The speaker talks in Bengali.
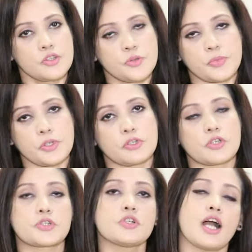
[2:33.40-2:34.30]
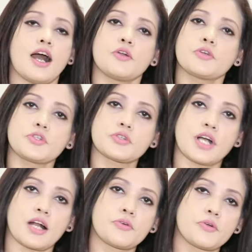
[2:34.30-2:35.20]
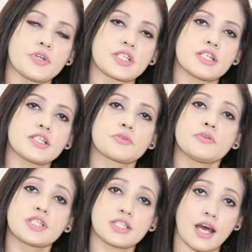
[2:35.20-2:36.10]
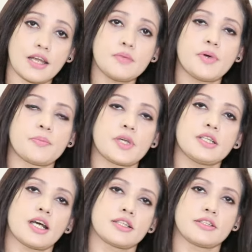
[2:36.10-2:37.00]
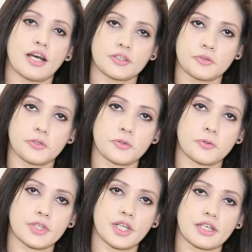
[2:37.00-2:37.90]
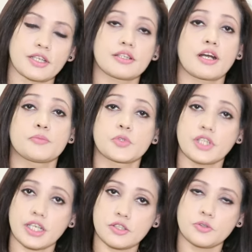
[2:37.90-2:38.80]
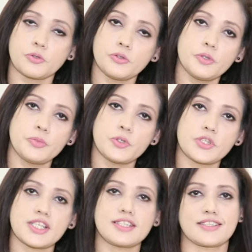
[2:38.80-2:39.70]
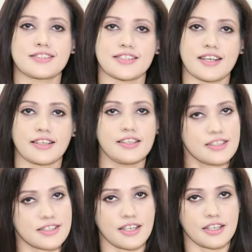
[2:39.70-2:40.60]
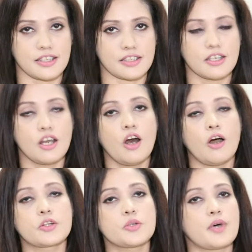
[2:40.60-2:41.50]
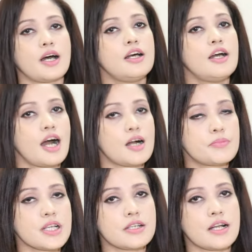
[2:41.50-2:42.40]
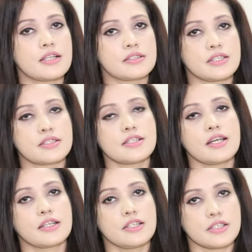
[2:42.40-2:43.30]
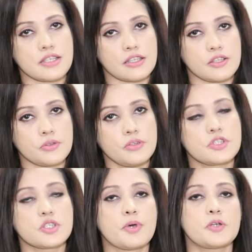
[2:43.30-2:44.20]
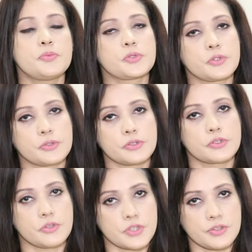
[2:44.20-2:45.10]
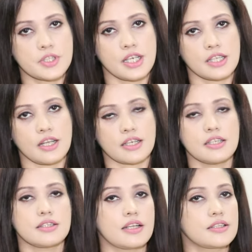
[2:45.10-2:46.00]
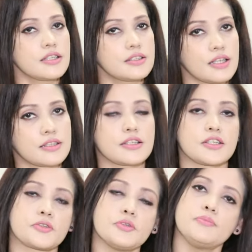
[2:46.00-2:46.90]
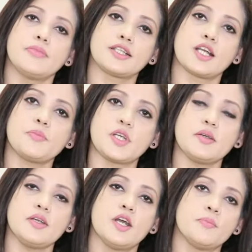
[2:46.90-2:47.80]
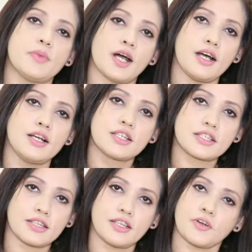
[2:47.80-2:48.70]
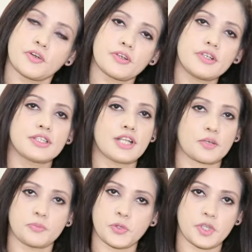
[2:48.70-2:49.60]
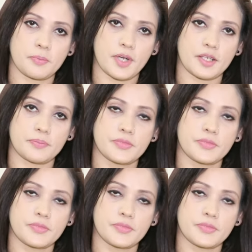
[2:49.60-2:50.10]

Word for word: সুপ্রিয় দর্শক আরও কিছু কারণ রয়েছে যেগুলো স্থায়ীভাবে দাঁতে দাগ তৈরি করে থাকে তার মধ্যে একটি অন্যতম হচ্ছে টেট্রাসাইক্লিন স্টেইনিং অথবা আমরা যারা টেট্রাসাইক্লিন জাতীয় জীবাণু প্রতিরোধক ওষুধ খেয়ে থাকি তাদের দাঁতে কিন্তু বাদামি বা সাদা রঙের দাগ পড়তে পারে